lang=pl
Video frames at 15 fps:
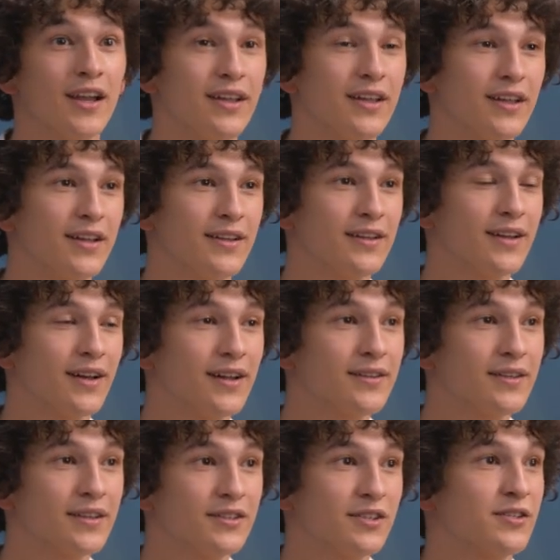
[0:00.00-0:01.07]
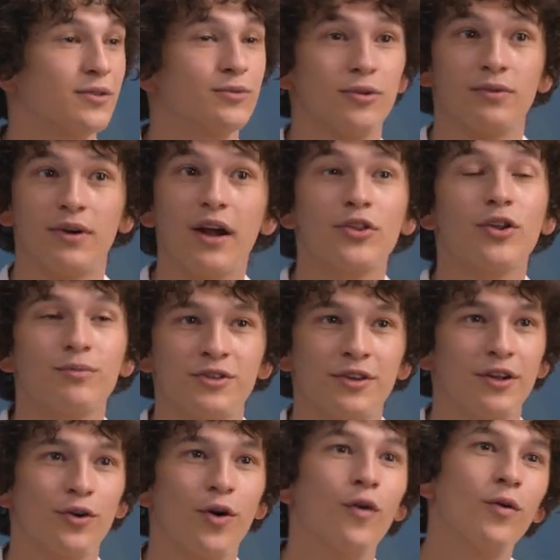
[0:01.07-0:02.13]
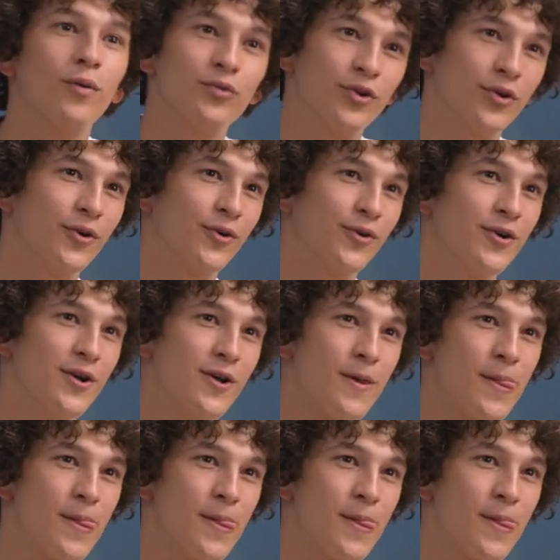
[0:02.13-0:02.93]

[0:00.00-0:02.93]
i, i te talenty gdzieś są tą kartą przetargową do,